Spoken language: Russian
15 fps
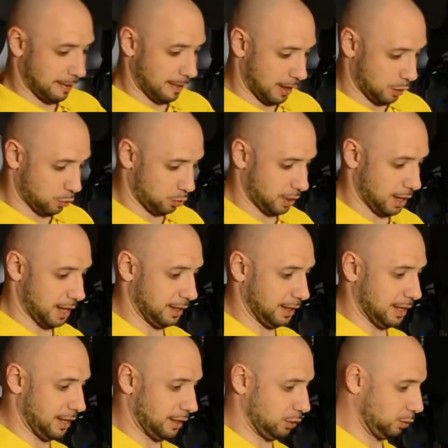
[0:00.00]

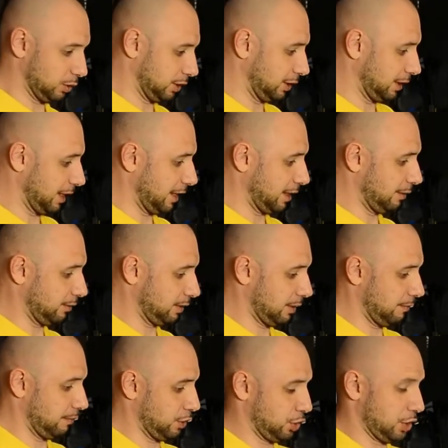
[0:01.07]
аккуратно относится к этим
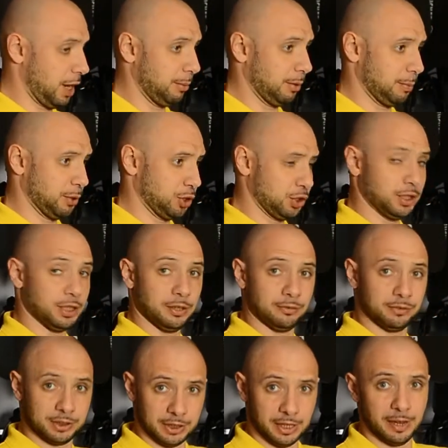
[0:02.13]
всем вещам, и почти
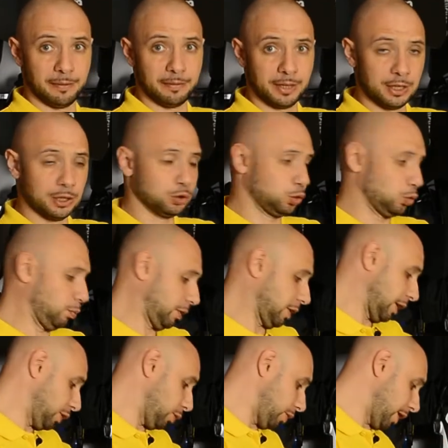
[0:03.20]
все сумки,
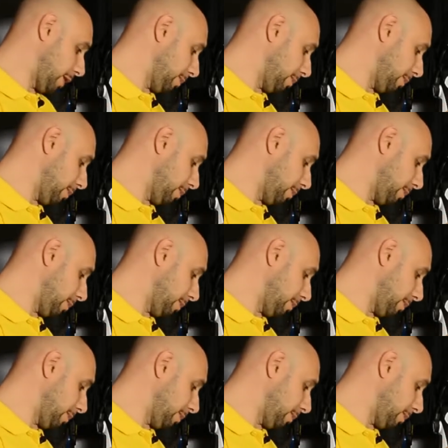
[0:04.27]
которые